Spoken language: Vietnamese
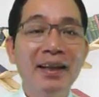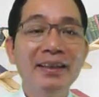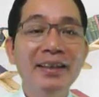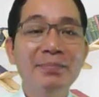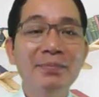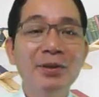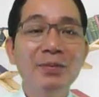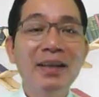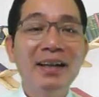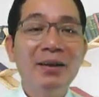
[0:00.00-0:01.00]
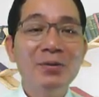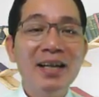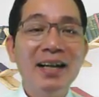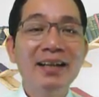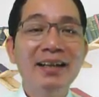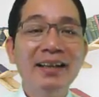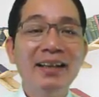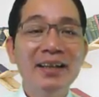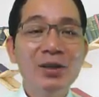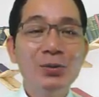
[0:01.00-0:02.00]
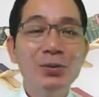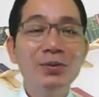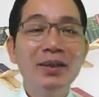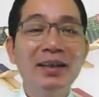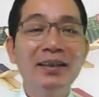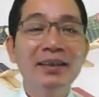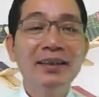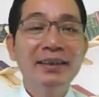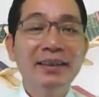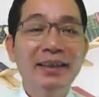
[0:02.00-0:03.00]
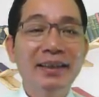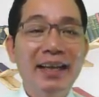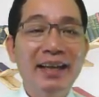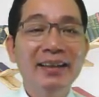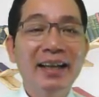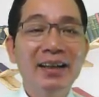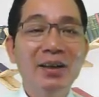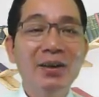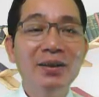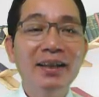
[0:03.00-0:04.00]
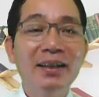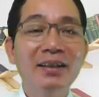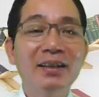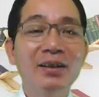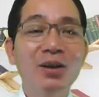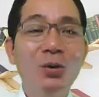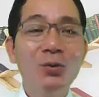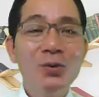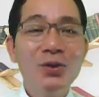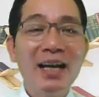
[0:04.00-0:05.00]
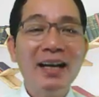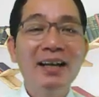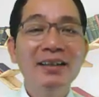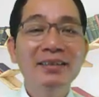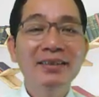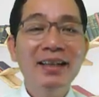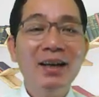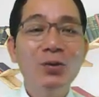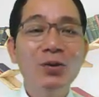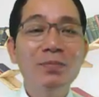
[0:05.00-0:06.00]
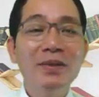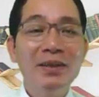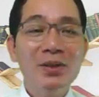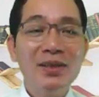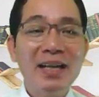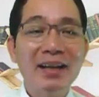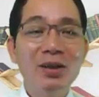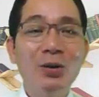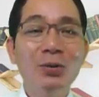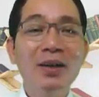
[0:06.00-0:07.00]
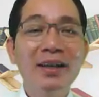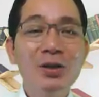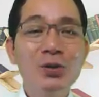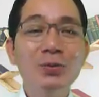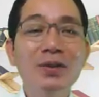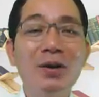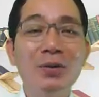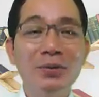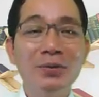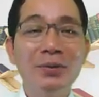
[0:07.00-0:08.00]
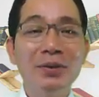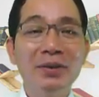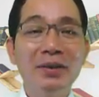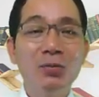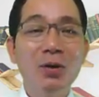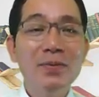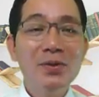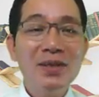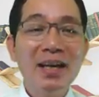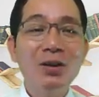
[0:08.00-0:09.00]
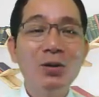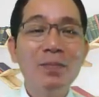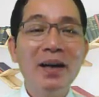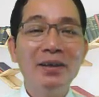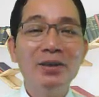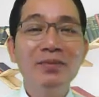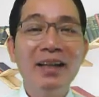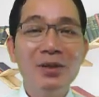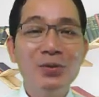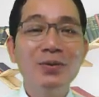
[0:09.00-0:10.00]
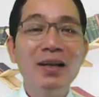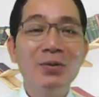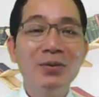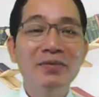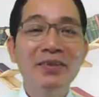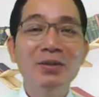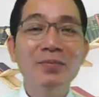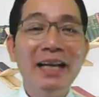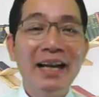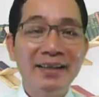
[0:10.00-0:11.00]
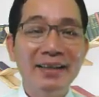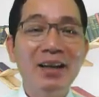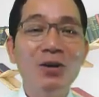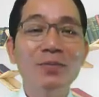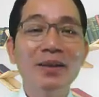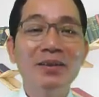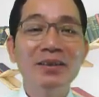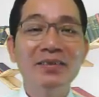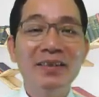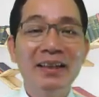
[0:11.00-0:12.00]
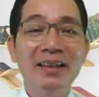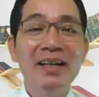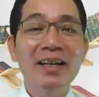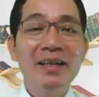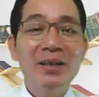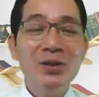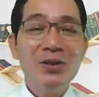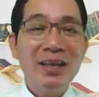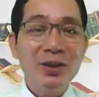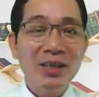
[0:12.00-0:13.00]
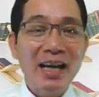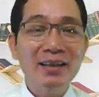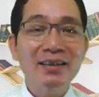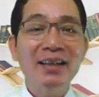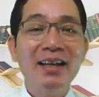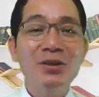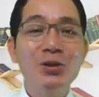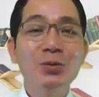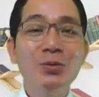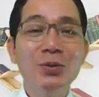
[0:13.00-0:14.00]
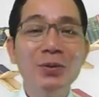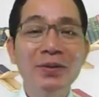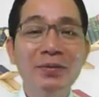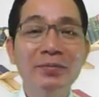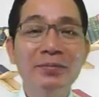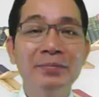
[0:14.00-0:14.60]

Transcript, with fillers: kế tiếp chúng ta khảo sát cái nghĩa là đi xuống nè hồi nãy ta có nè lỗ xa là ở dưới lầu còn bây giờ xa lỗ là đi xuống lầu của mình xa lỗ ba chúng ta đi xuống lầu đi ví dụ mình đang trên lầu mình nói như vậy xe san là xuống núi